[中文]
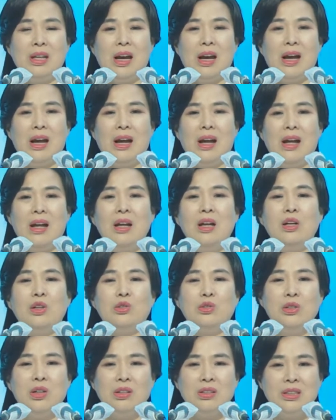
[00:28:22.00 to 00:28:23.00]
炒年
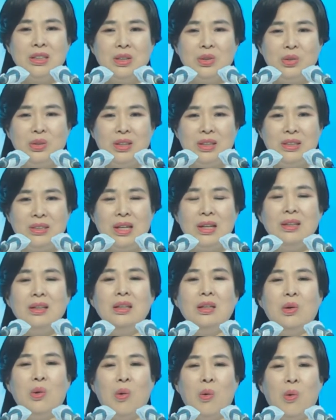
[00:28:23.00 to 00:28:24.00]
糕，就这
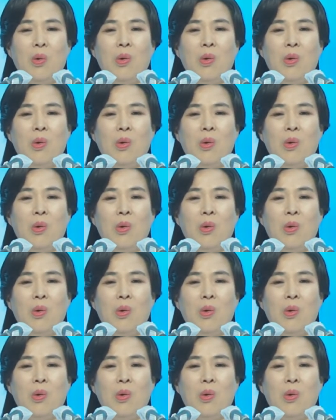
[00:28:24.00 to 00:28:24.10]
样